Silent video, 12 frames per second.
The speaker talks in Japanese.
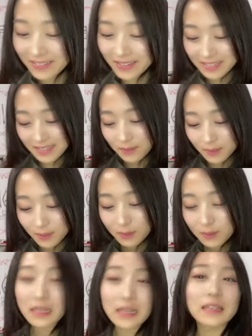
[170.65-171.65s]
で旭山動
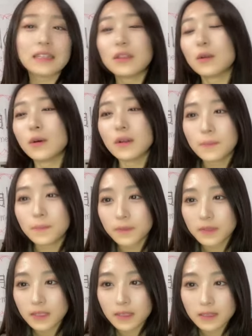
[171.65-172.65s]
物園行ったの
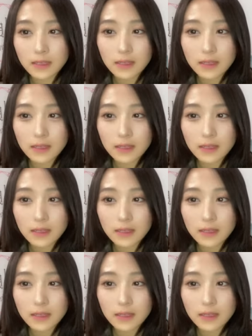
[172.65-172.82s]
じゃあさ